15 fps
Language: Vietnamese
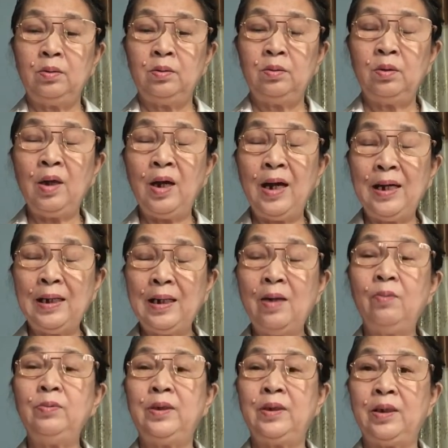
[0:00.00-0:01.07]
nó hanh
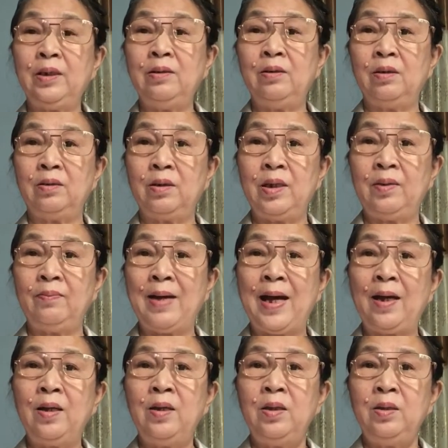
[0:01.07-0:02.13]
thông về cái đường tiền bạc
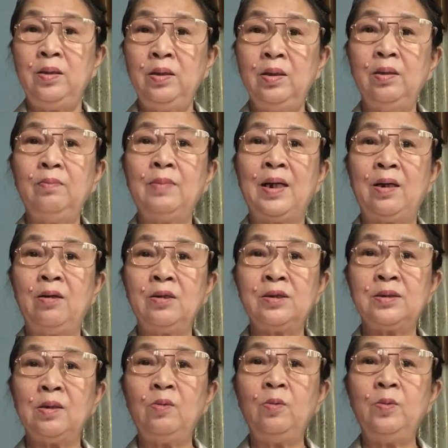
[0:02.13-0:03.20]
nhưng mà nó
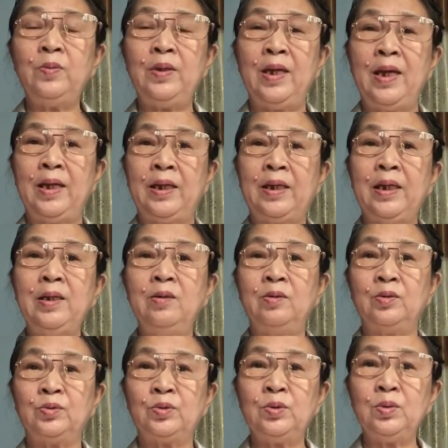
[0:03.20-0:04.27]
xấu về cái
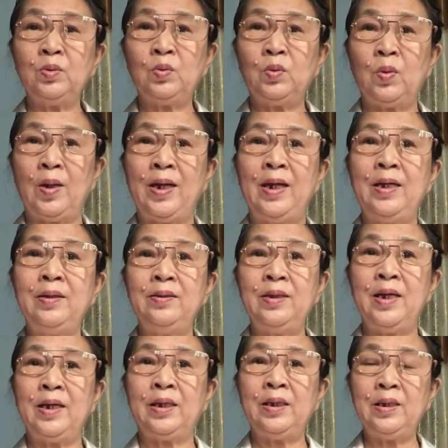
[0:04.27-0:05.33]
đường sức khỏe
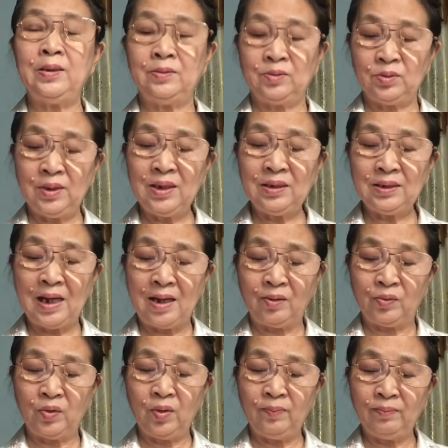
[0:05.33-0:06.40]
về cái đường tinh
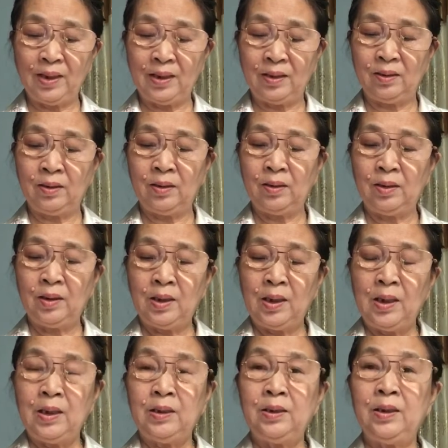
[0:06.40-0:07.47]
thần cho mình
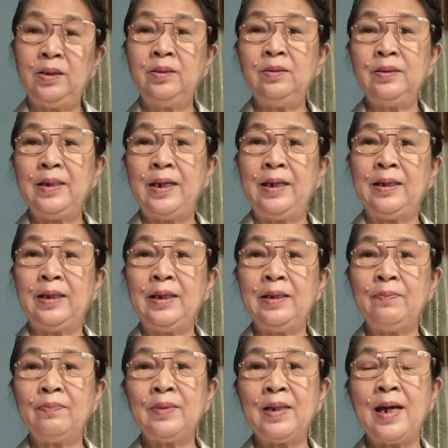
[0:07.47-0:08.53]
thì như vậy cái
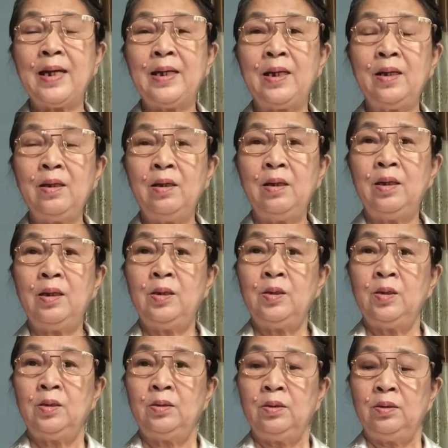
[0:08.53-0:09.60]
năm nay á
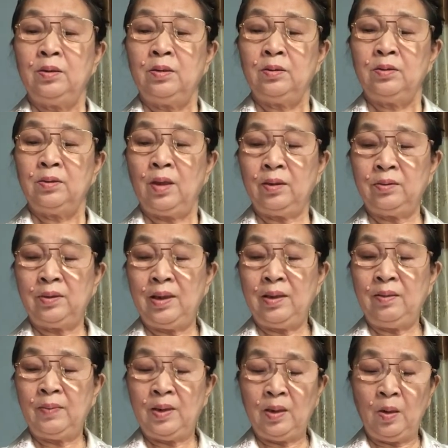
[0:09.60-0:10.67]
thật
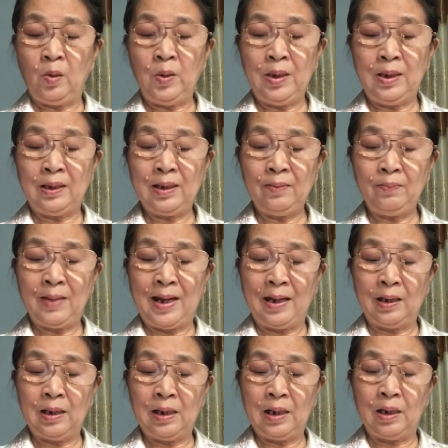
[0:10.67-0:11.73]
tình mà nói là các
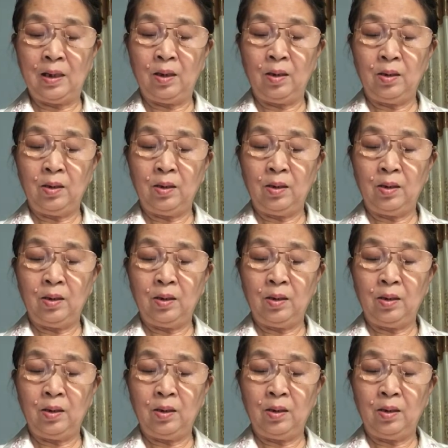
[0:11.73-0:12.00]
bạn là